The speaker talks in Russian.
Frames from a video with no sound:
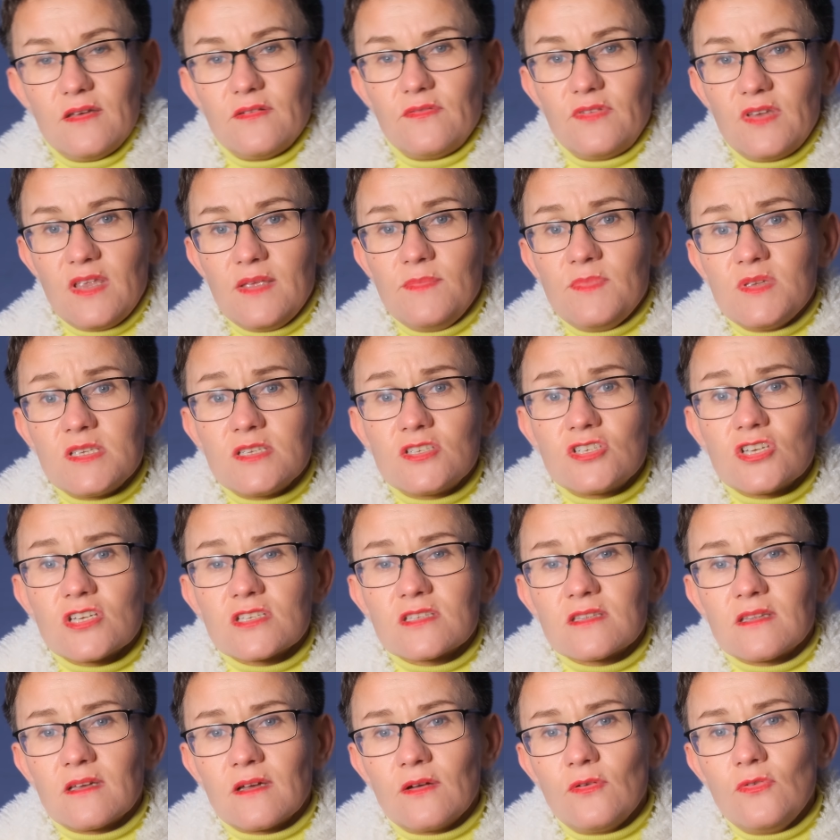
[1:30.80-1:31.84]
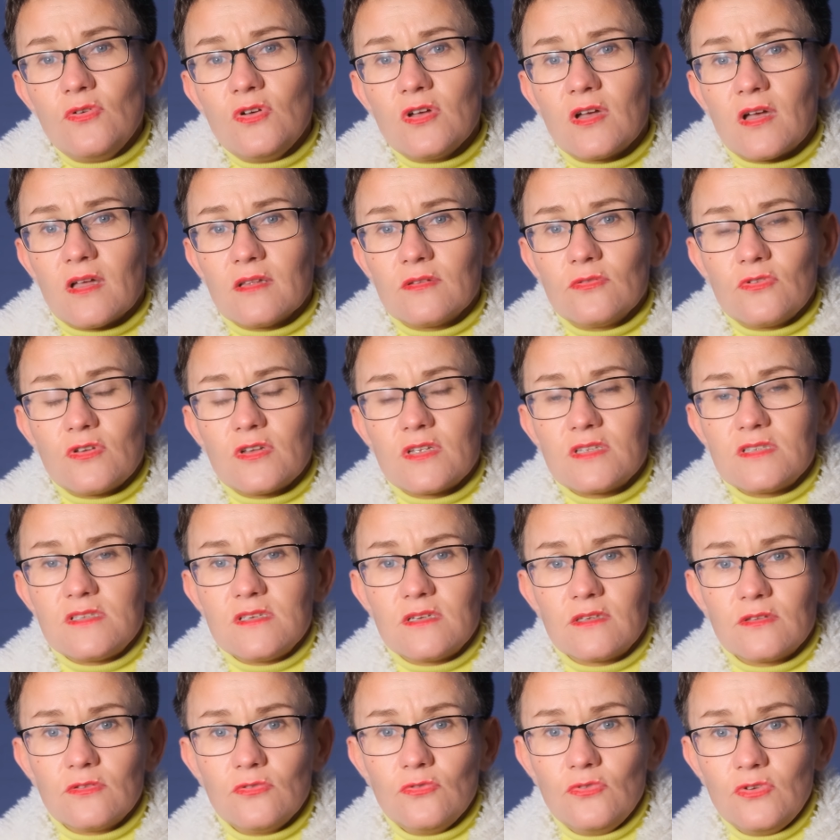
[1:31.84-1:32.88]
Время сейчас такое, которое
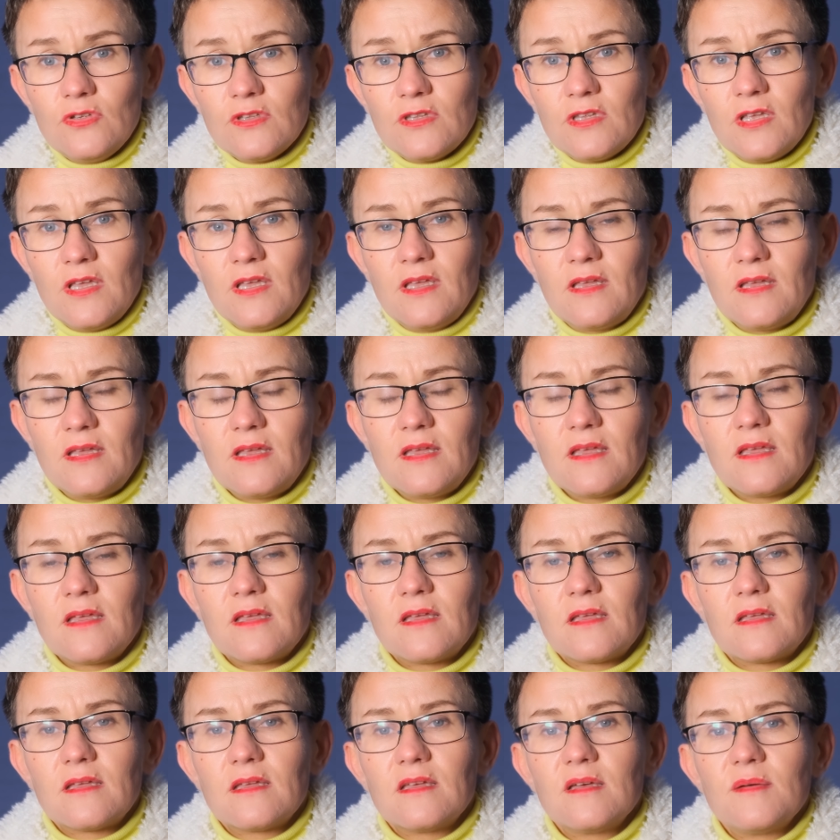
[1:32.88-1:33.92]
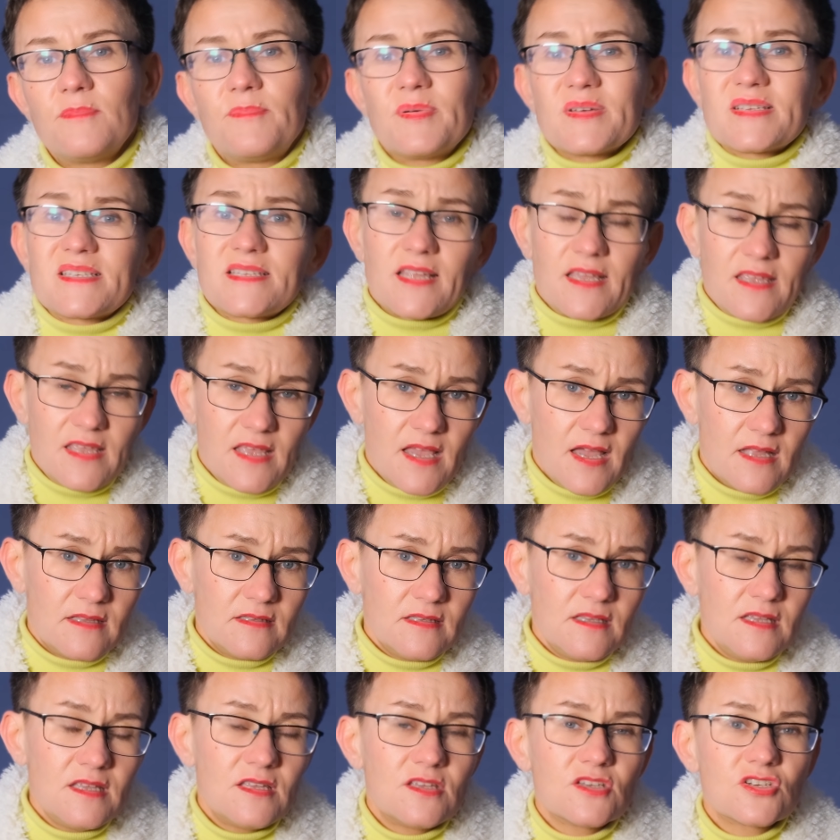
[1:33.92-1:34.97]
диктует
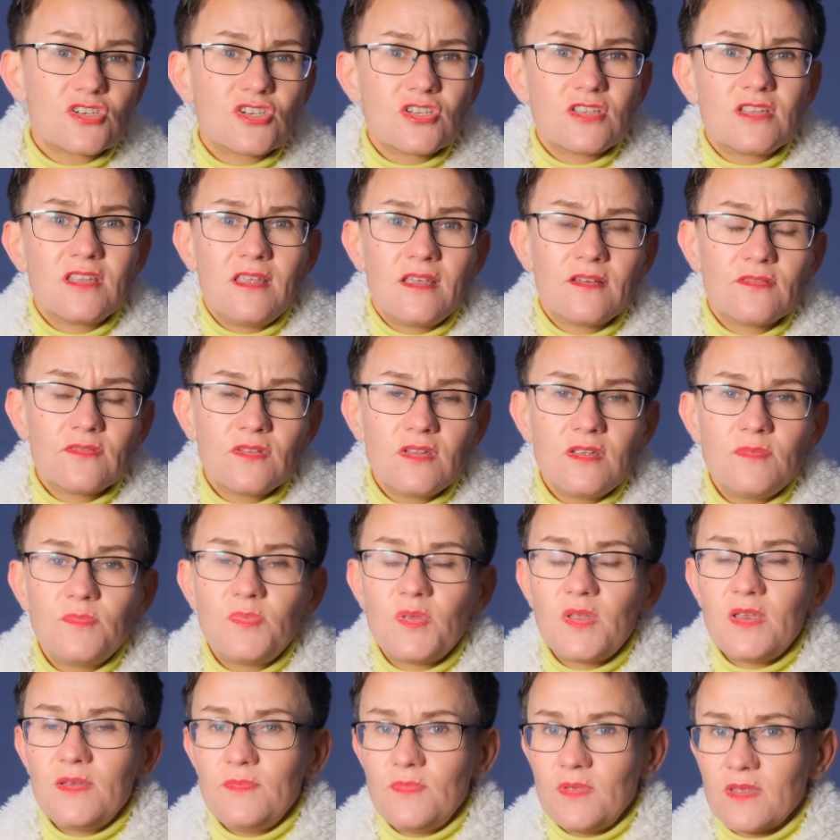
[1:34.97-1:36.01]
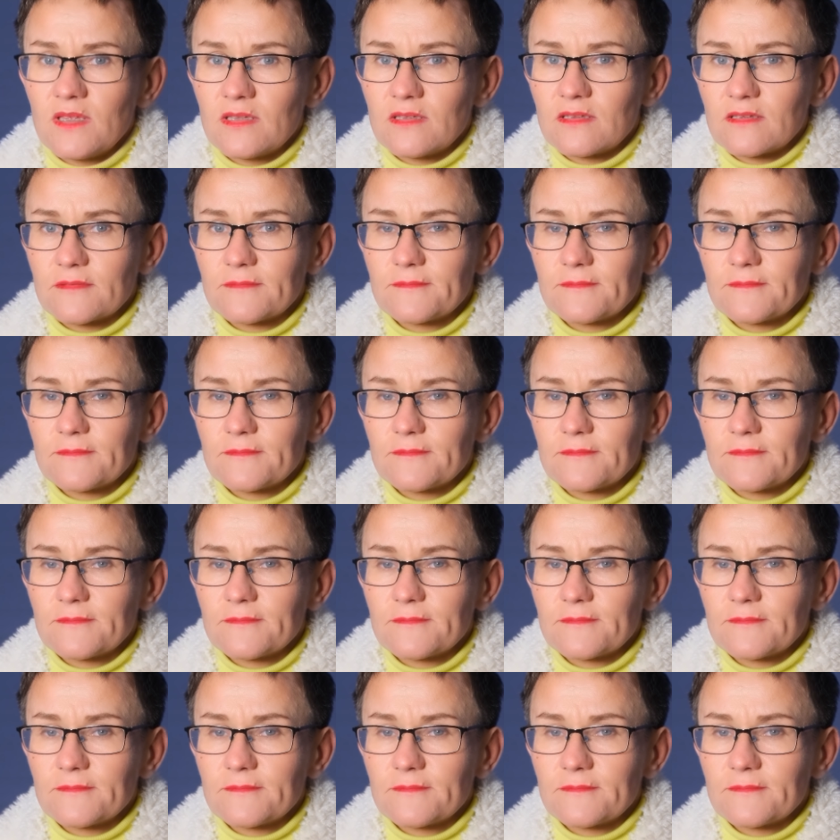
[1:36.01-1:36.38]
постоянные ежедневные перемены.